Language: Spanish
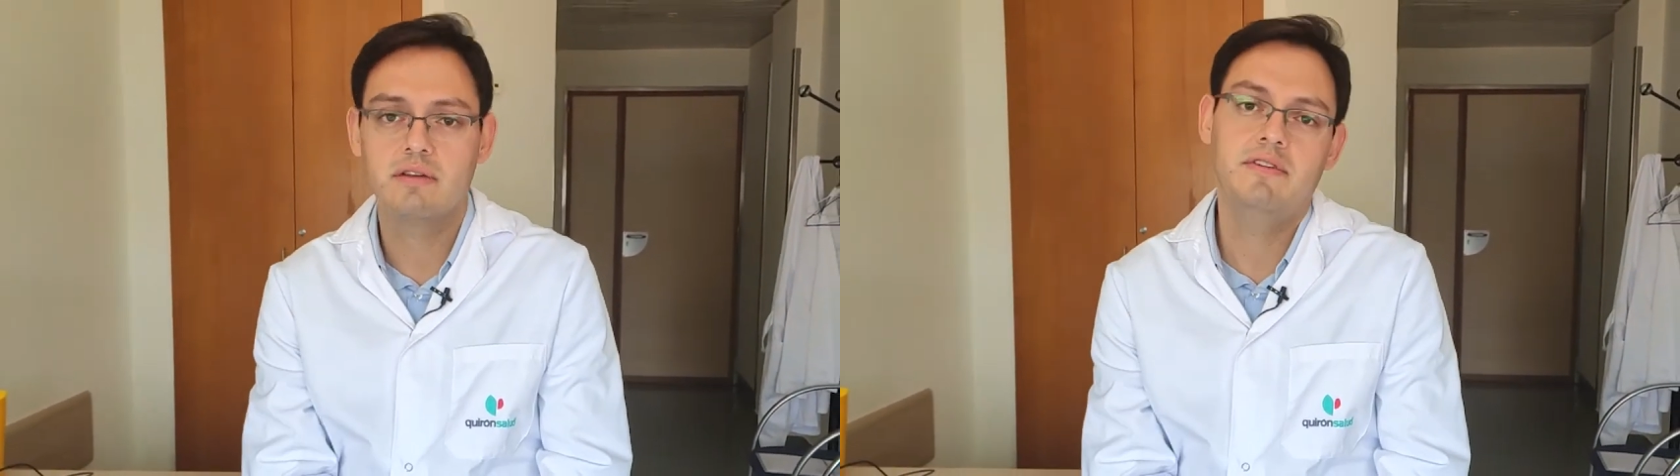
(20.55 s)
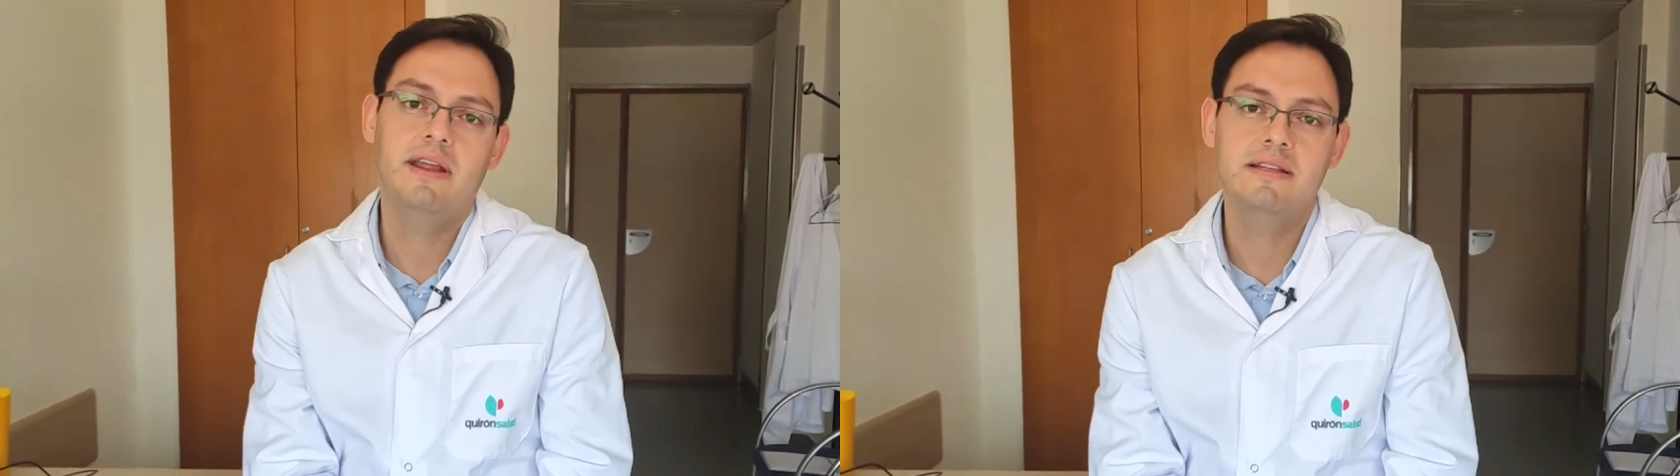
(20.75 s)

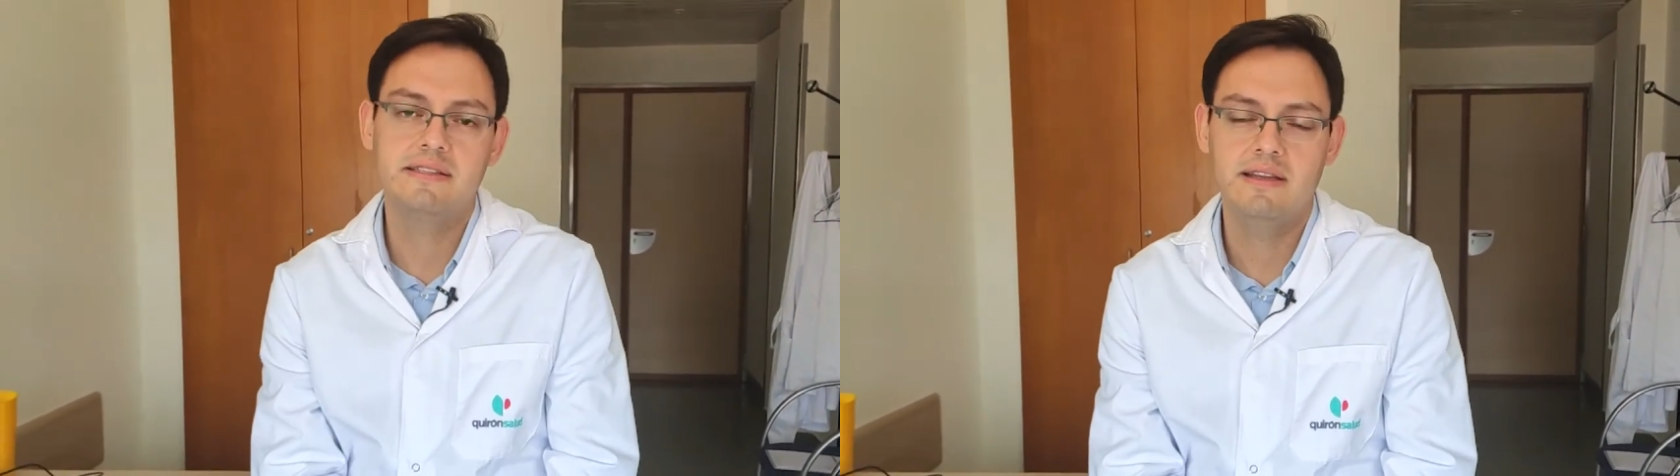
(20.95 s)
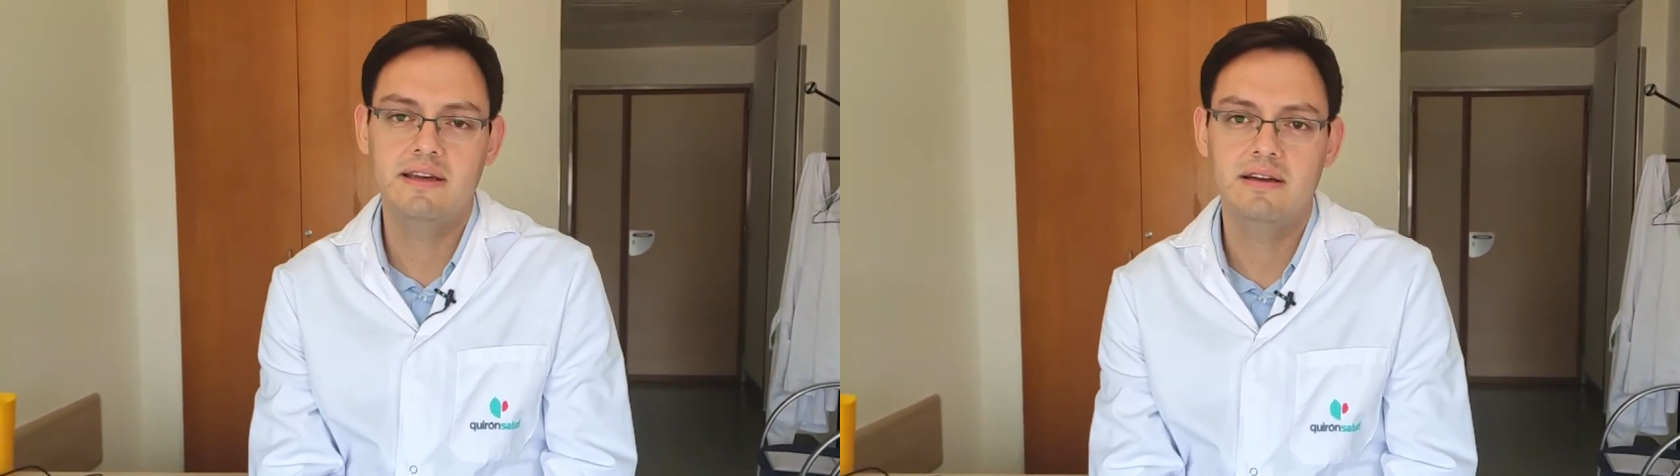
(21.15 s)

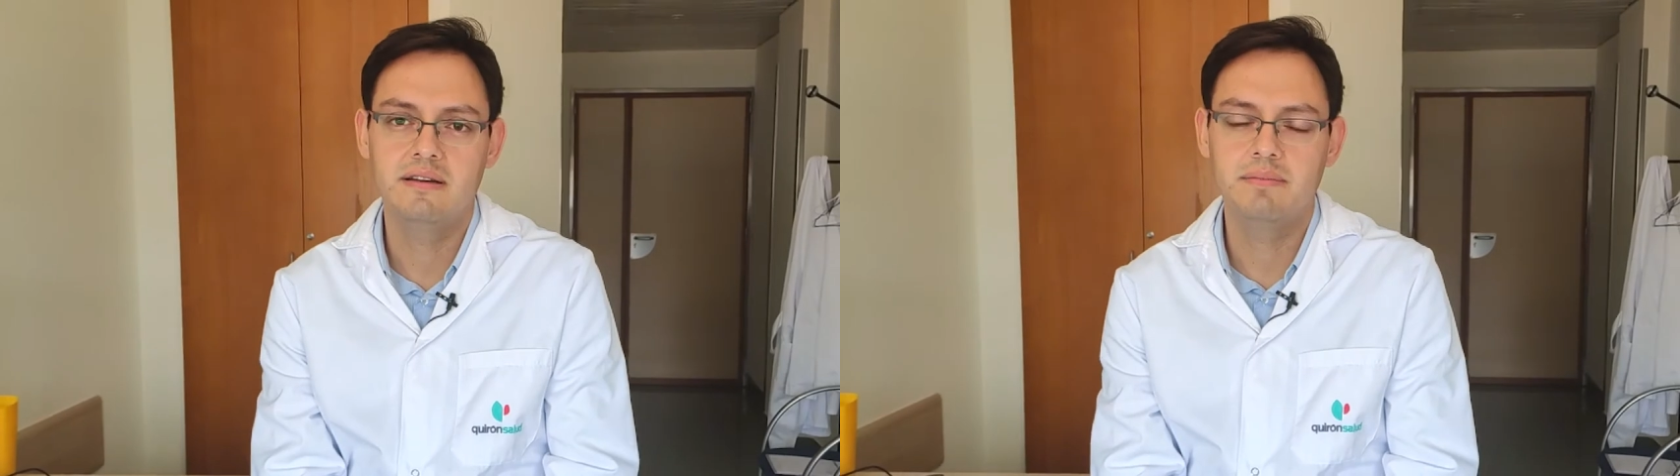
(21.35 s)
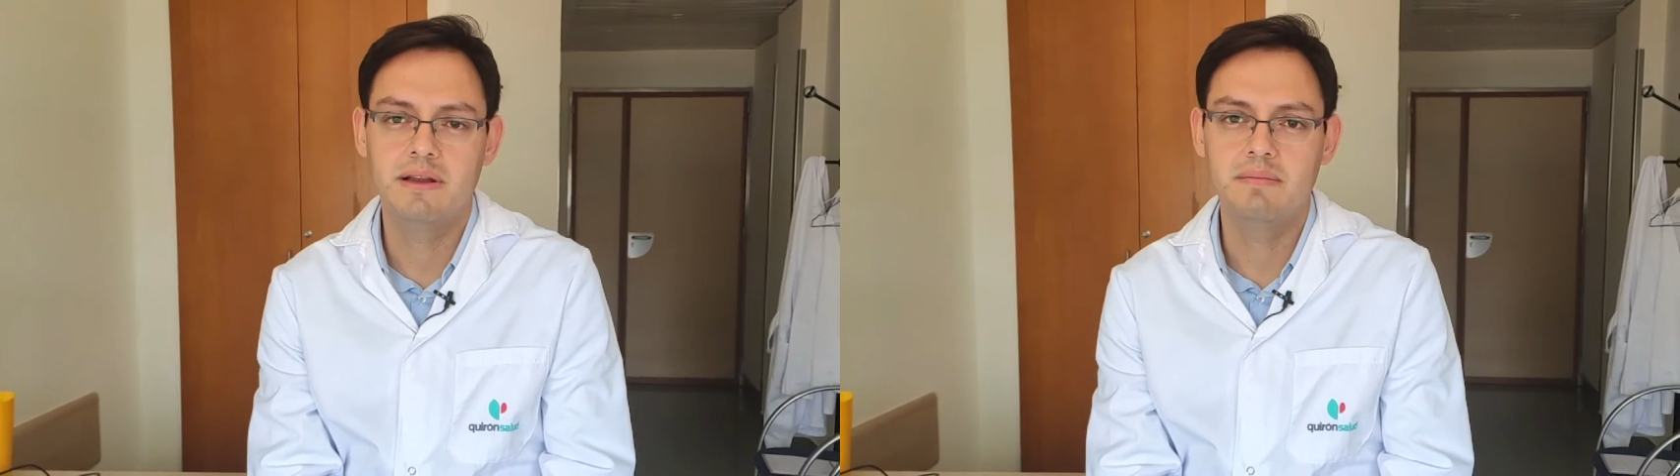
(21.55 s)

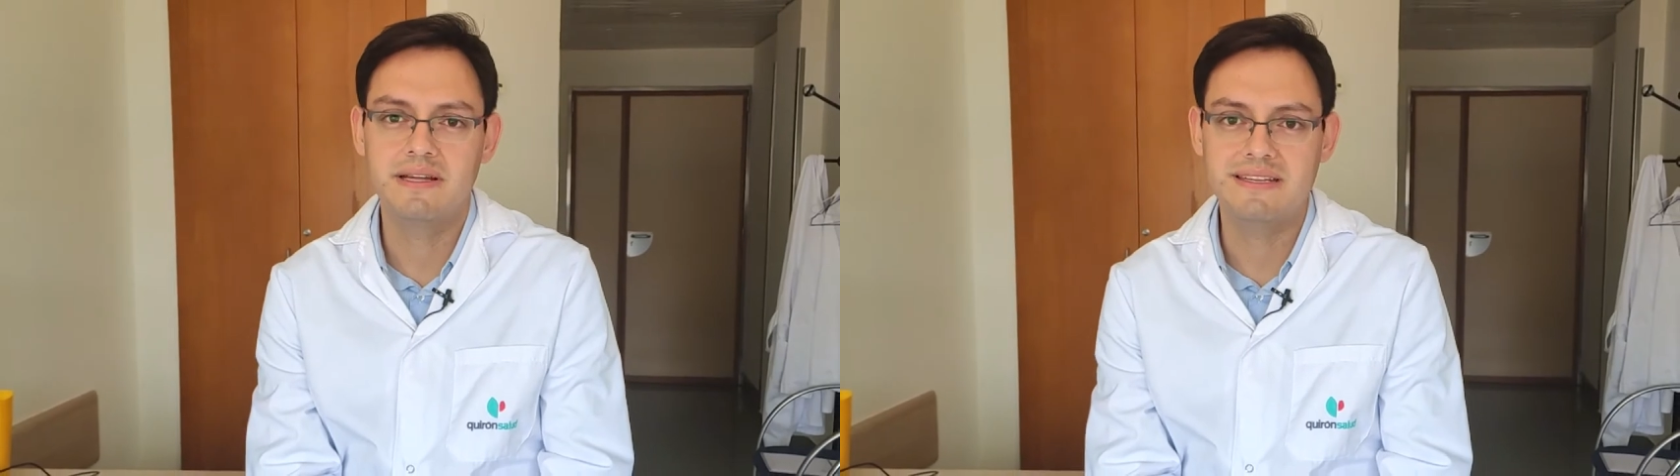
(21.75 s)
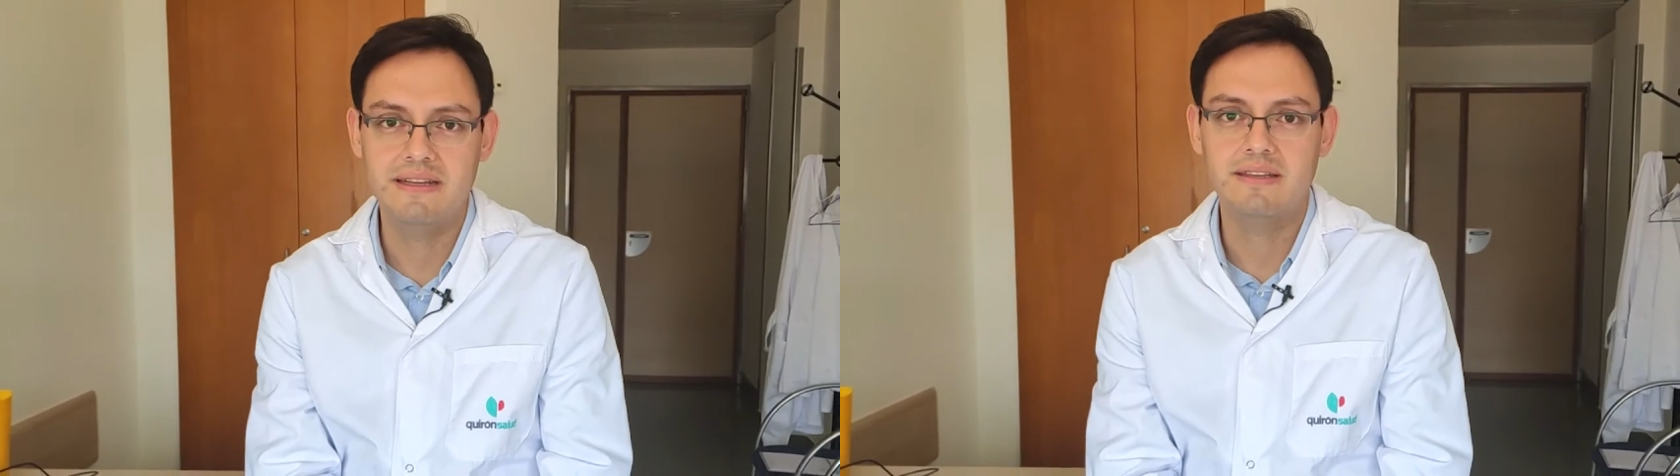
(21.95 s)
referencia para el
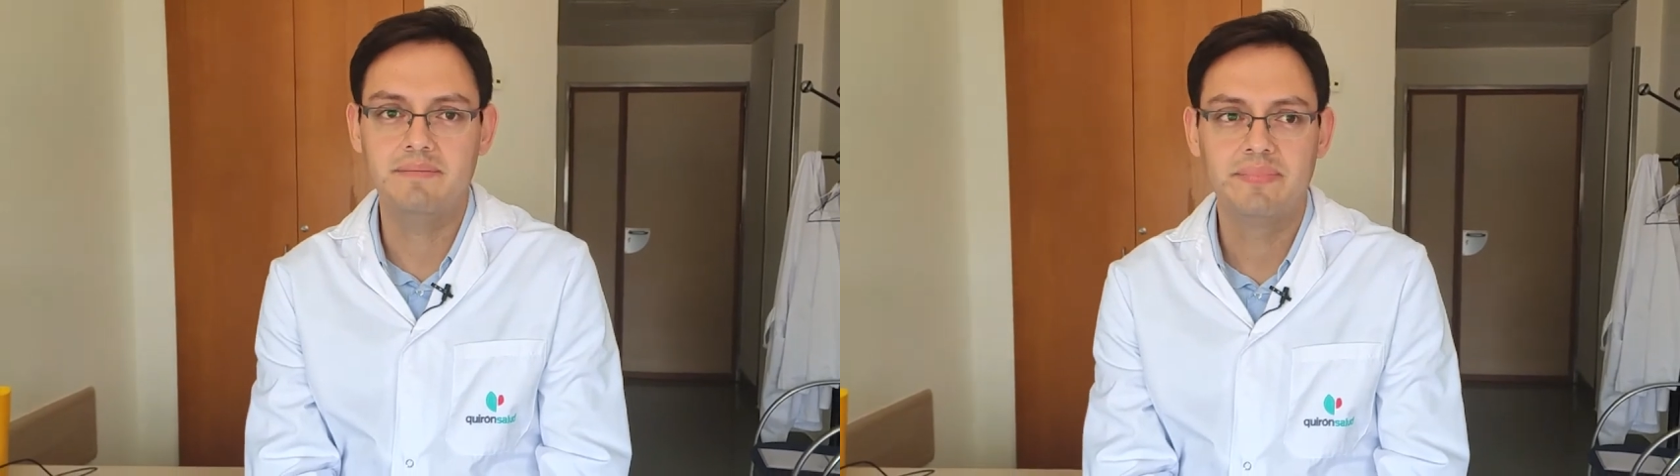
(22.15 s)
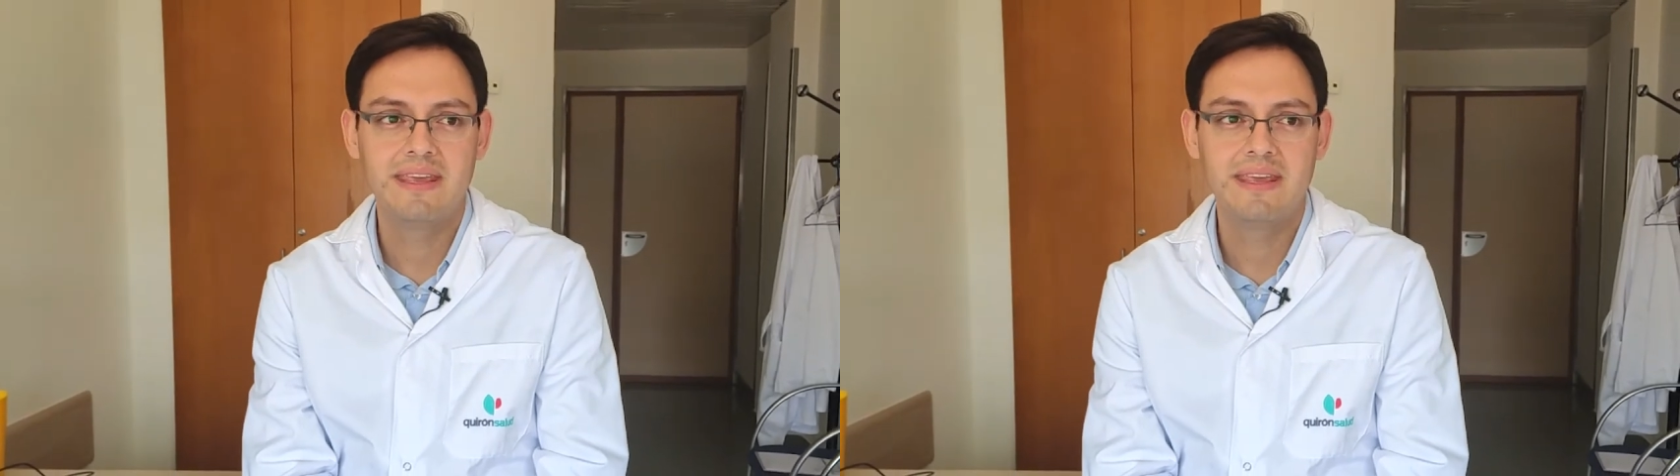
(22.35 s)
paciente.